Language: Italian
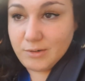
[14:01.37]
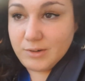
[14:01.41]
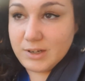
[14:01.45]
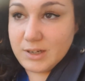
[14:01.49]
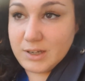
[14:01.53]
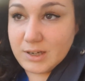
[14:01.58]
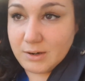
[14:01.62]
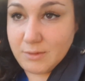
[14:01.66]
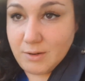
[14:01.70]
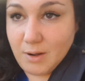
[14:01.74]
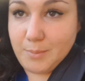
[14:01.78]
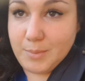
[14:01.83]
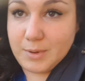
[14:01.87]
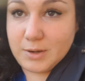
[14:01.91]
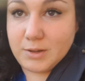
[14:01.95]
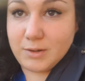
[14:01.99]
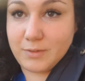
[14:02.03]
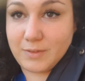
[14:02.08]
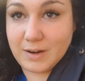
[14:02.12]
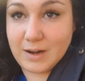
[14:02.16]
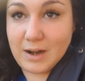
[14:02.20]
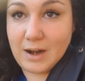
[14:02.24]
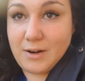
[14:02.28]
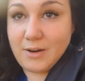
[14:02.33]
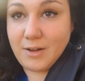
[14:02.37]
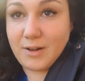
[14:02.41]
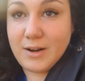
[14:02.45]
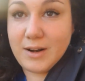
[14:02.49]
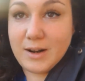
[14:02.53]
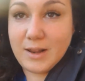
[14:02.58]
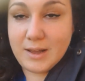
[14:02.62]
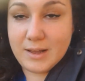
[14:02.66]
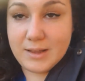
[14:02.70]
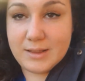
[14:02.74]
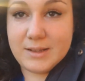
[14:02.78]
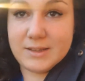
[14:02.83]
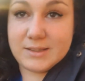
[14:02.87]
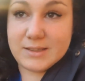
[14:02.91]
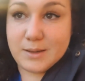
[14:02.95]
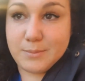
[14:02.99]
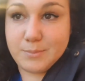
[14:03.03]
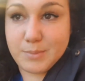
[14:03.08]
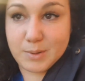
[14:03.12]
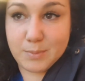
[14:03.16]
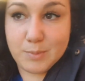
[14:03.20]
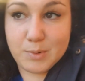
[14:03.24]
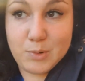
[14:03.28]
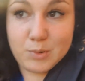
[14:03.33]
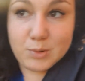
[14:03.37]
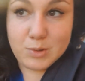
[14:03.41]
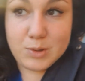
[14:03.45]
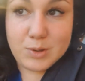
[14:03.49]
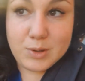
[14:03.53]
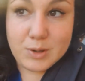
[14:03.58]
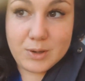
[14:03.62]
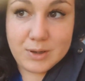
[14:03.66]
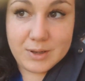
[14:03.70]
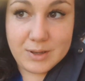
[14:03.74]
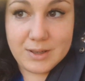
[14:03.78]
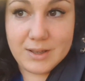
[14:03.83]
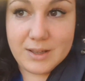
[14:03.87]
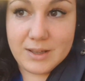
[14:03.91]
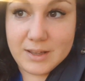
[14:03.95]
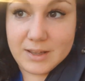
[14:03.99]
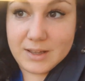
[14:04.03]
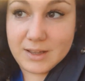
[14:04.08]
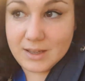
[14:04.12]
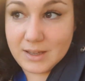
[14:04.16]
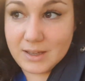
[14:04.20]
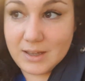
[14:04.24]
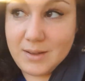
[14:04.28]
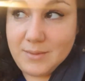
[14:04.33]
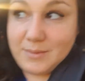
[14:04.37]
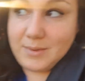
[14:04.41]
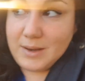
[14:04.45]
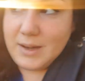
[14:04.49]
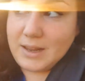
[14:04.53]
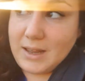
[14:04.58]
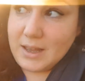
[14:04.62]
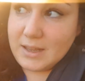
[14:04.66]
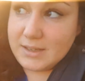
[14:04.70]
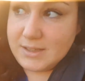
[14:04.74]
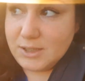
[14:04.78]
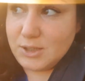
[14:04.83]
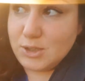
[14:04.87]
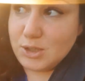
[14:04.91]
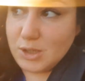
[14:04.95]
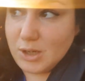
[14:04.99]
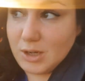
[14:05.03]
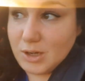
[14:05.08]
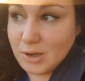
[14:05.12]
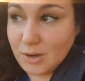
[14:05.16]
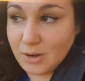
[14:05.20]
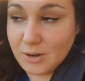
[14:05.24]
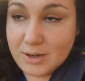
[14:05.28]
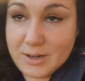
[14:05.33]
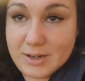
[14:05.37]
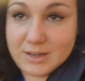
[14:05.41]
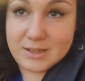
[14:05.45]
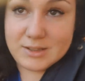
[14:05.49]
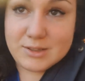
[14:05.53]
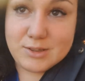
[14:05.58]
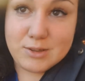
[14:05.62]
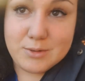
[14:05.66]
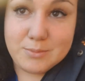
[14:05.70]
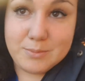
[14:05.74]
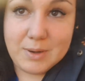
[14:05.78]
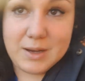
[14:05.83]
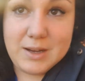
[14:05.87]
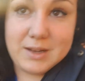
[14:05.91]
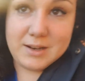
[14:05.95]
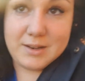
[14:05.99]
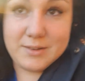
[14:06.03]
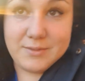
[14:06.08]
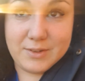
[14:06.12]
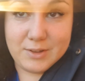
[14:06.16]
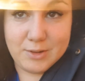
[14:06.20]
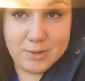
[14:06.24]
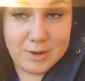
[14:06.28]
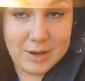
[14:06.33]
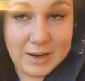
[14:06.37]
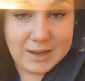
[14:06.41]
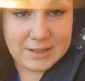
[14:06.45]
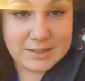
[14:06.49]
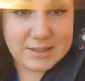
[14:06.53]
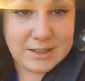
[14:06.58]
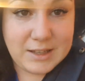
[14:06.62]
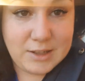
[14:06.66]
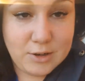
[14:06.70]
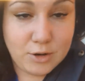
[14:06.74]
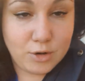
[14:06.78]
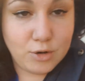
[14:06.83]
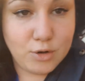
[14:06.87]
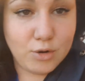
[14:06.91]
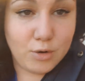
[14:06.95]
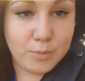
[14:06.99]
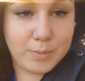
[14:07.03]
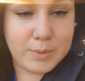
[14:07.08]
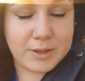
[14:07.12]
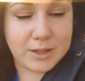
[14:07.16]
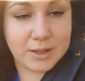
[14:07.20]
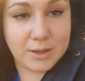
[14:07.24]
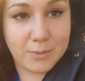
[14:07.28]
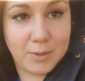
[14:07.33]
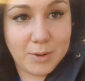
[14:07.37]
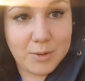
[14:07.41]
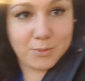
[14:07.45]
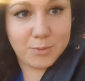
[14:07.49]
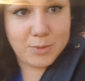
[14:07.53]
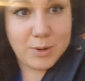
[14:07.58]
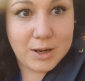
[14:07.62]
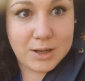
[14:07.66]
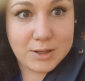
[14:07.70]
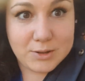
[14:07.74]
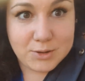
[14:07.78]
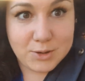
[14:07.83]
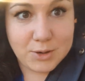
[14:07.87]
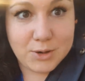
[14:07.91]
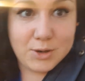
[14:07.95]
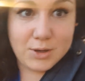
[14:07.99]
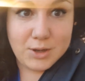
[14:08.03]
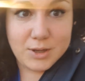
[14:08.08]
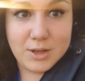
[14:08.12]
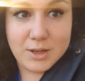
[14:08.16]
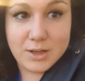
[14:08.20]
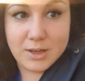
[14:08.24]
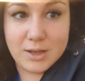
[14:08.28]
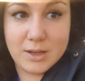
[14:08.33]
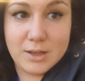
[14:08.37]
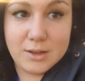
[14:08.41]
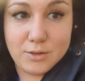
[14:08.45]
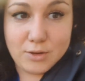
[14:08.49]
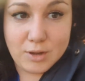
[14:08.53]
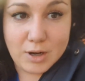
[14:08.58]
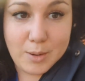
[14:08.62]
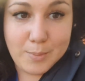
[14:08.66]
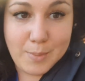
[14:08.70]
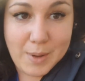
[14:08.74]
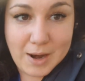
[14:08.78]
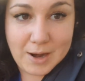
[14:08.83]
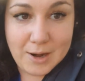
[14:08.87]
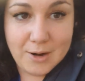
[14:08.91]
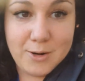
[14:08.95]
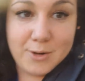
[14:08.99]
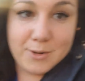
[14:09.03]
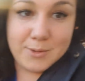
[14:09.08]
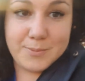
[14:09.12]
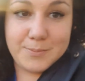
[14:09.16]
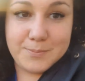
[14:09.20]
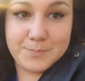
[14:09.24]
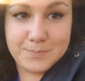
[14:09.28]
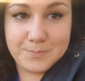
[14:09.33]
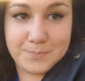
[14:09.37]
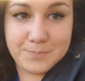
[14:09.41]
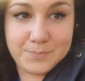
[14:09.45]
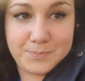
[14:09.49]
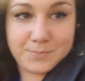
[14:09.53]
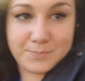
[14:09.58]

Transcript: venire qua per trovare la nonna ed è sempre brutto perché ci sono i nonni insomma vedo la casa dei nonni occupata da qualcun altro non è bello